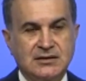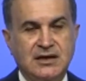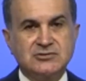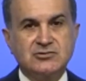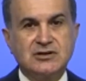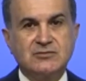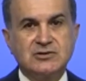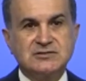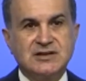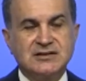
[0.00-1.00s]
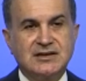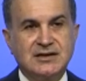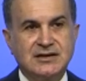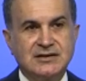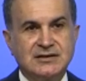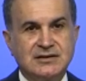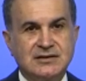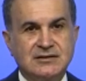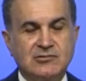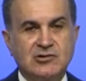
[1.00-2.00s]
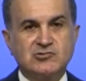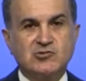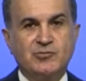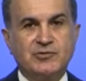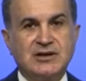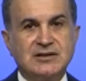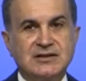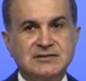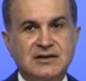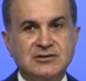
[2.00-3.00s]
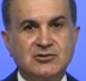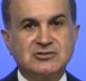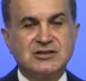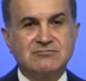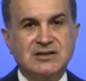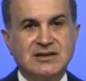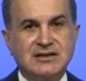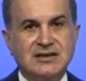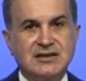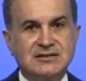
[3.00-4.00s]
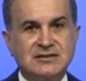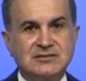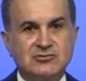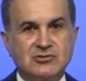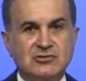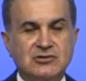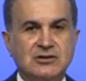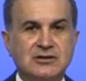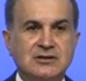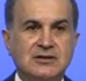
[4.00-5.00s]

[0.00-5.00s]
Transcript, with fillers: Daha sonra bu insanlara öz topraklarından göç etmeleri gerektiğini söylüyor.